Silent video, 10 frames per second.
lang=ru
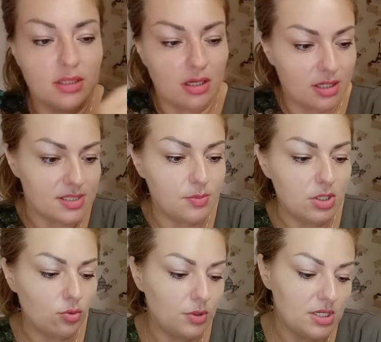Так,
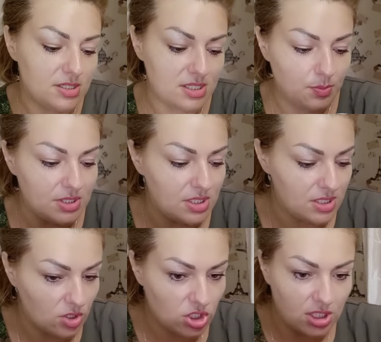размер у меня здесь
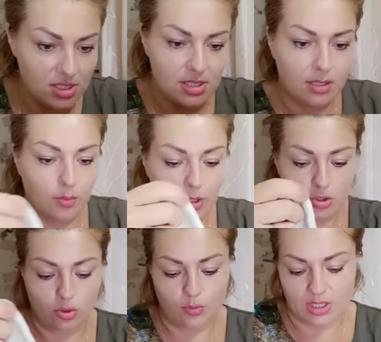56. Сильно
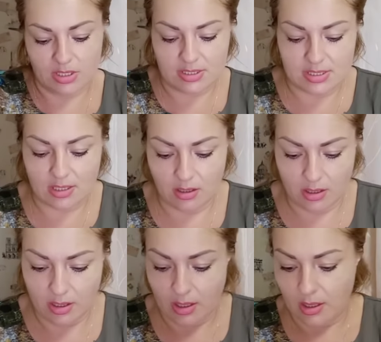большой брать не стала.
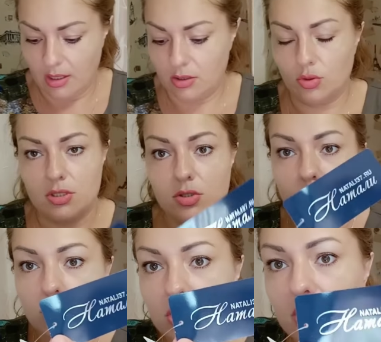Это у нас
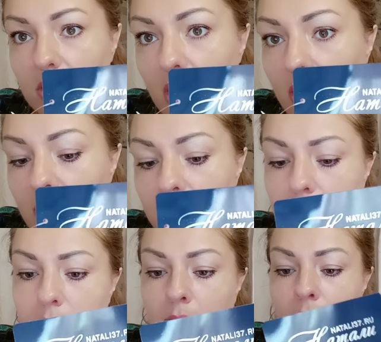тоже Натали.
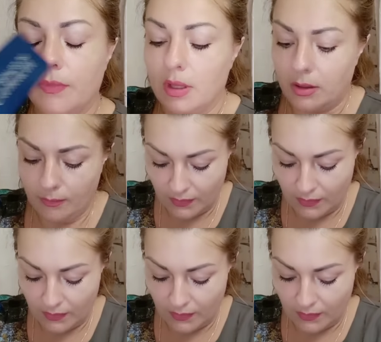Да?